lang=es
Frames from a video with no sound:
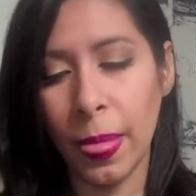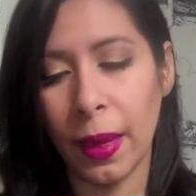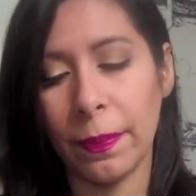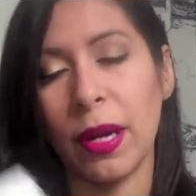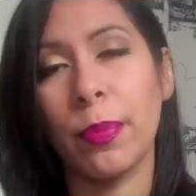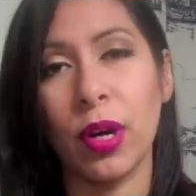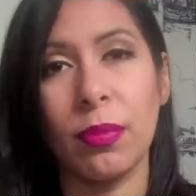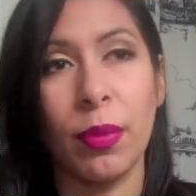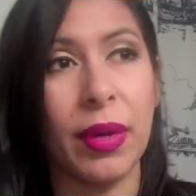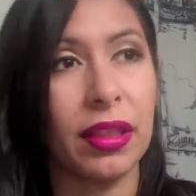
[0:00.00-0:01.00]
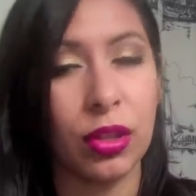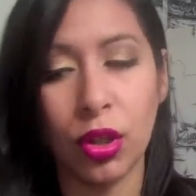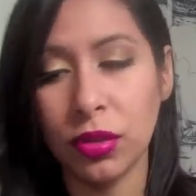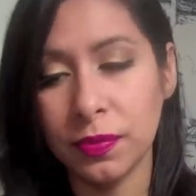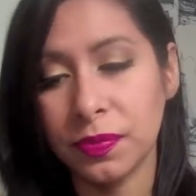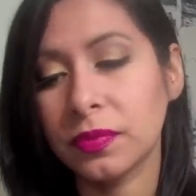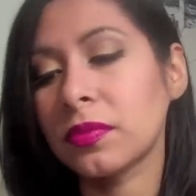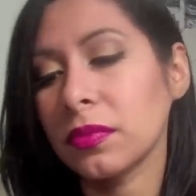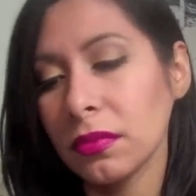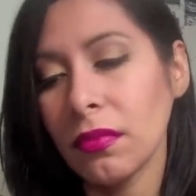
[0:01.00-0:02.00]
Pero por el momento,
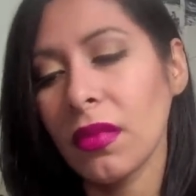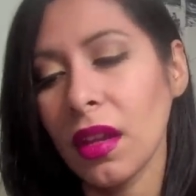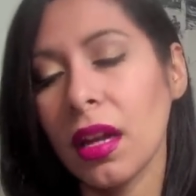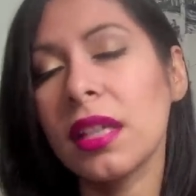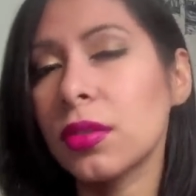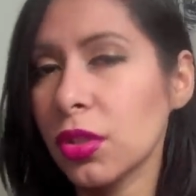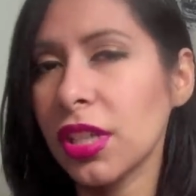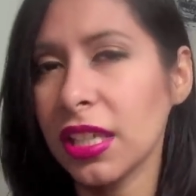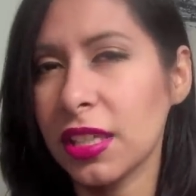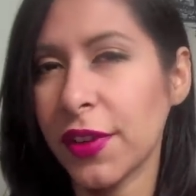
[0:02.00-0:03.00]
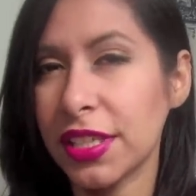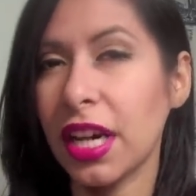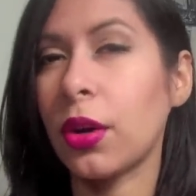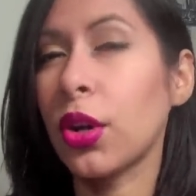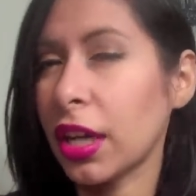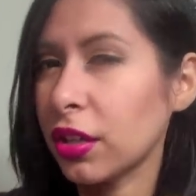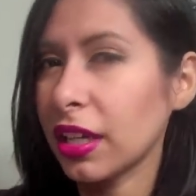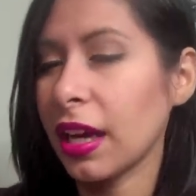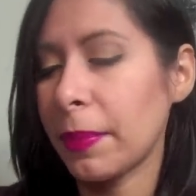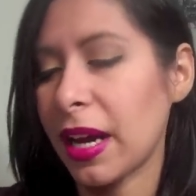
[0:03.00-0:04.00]
Estoy satisfecha con que no
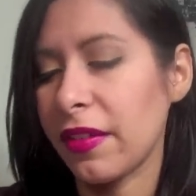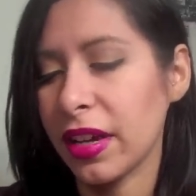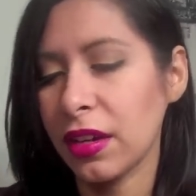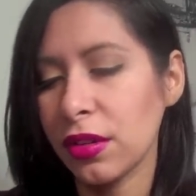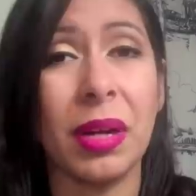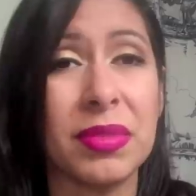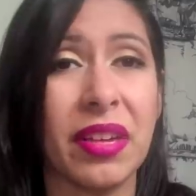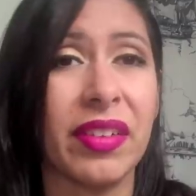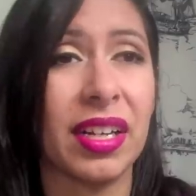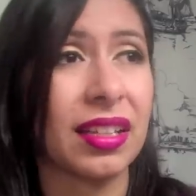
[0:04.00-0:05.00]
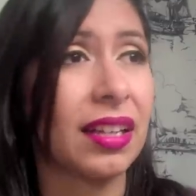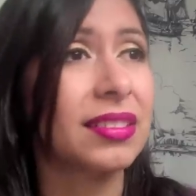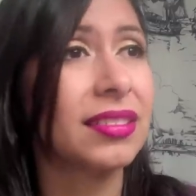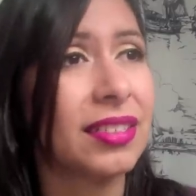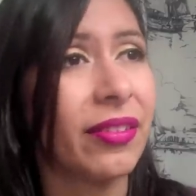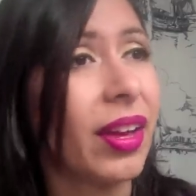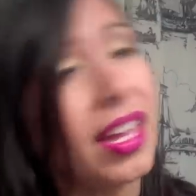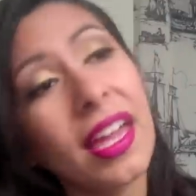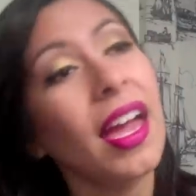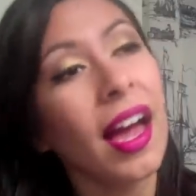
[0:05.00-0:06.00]
tenga parabenos. Vamos a ver qué tal se ve.
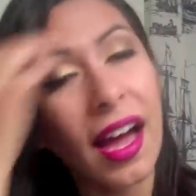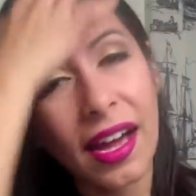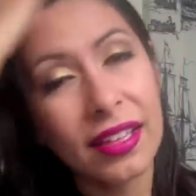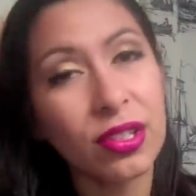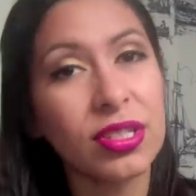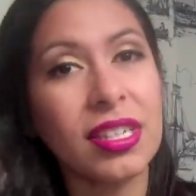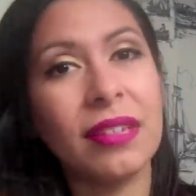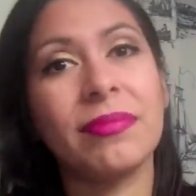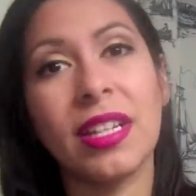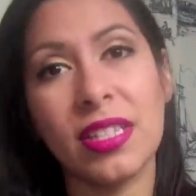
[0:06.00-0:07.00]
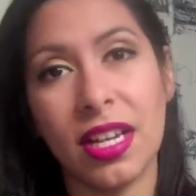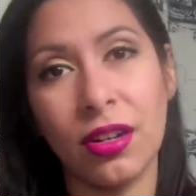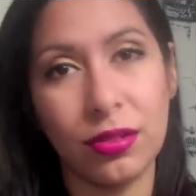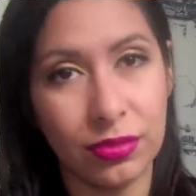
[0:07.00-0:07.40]
Ah, entonces sí, los dejo